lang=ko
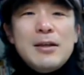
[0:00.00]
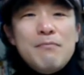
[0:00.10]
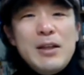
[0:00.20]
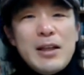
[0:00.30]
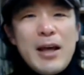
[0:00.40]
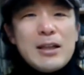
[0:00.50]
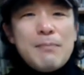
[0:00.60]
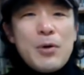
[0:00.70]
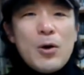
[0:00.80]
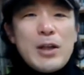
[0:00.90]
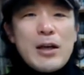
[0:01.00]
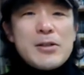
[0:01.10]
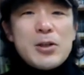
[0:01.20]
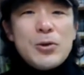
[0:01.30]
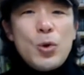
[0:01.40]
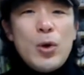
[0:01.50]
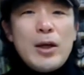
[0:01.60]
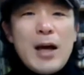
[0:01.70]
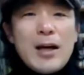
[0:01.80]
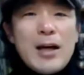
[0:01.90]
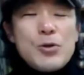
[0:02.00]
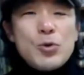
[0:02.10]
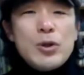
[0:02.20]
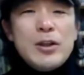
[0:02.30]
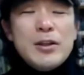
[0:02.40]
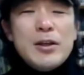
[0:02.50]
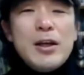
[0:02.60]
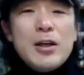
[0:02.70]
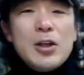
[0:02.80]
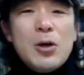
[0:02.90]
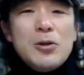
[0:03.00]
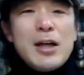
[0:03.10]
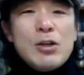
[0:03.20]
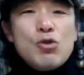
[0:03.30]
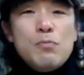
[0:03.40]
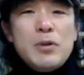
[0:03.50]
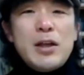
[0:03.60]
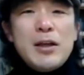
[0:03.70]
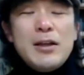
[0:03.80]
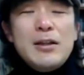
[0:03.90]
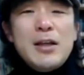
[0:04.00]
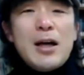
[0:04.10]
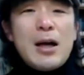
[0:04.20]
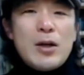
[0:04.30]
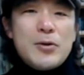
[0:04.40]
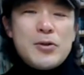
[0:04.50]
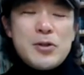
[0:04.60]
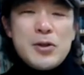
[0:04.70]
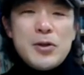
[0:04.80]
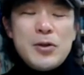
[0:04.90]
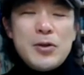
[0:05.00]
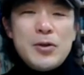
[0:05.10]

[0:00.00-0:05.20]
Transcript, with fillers: 미래의 그 변화를 선도해 나갈 수 있는 역량이 준비되어 있느냐라고 하는 것이죠.